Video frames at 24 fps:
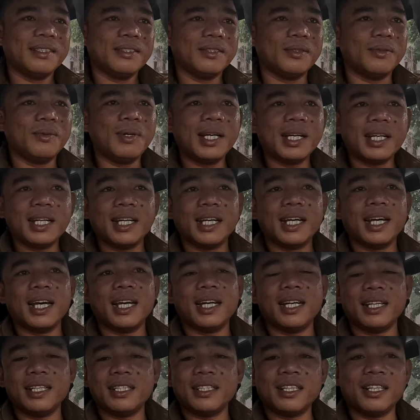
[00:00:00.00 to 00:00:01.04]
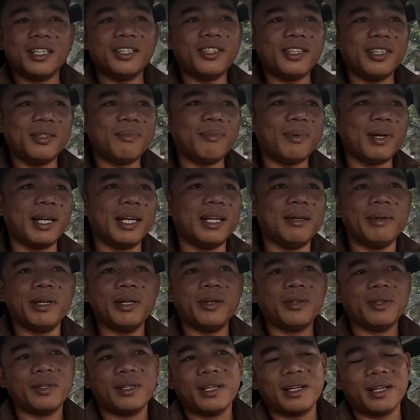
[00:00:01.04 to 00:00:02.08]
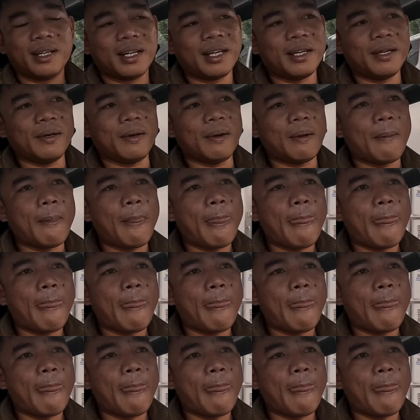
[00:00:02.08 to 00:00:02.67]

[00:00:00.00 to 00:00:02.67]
kunwari kagaya na steel sheet pa lang order kayo